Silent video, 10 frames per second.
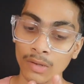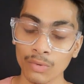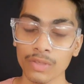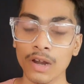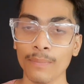
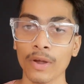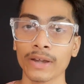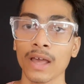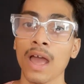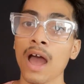दूसरा
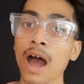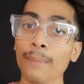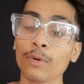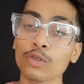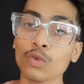पॉइंट
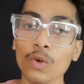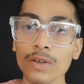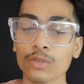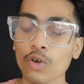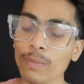आपको जो
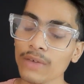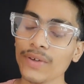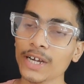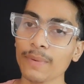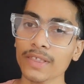जो भी
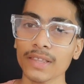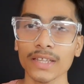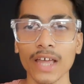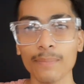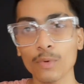इफेक्ट पसंद
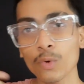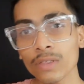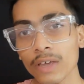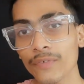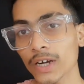आता है आप
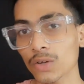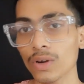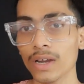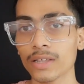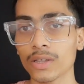उस इफेक्ट को
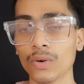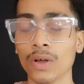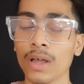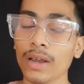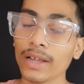ले लेते हो
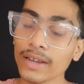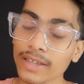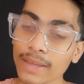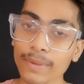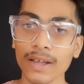लेकिन
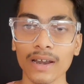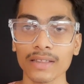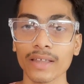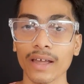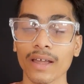ये भी
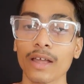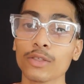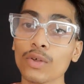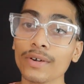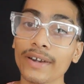गलत है
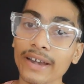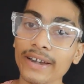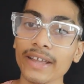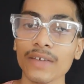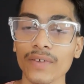जो
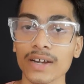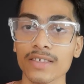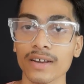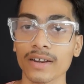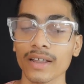ट्रेंडिंग इफेक्ट
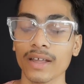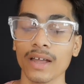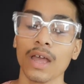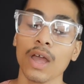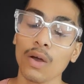चल रही
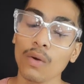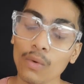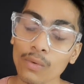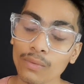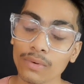है वो